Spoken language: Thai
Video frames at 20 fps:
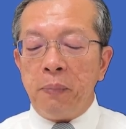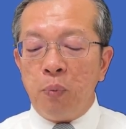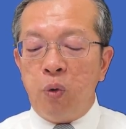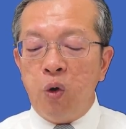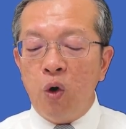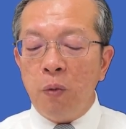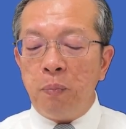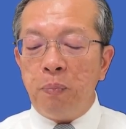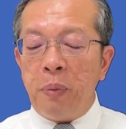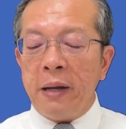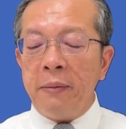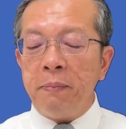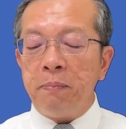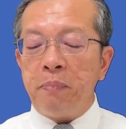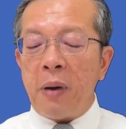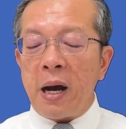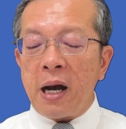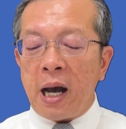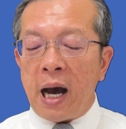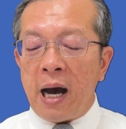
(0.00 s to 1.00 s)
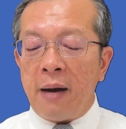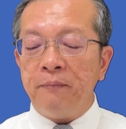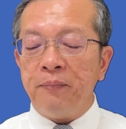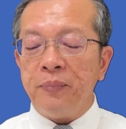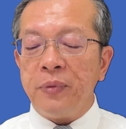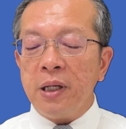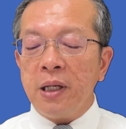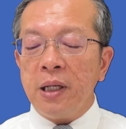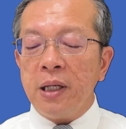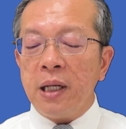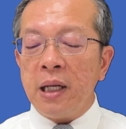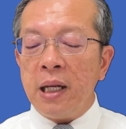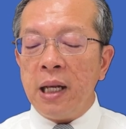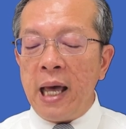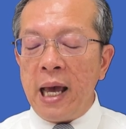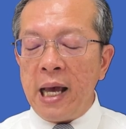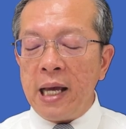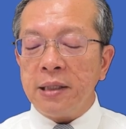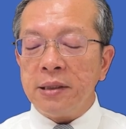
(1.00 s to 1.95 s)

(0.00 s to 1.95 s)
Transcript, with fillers: ผู้เป็นพระคำและ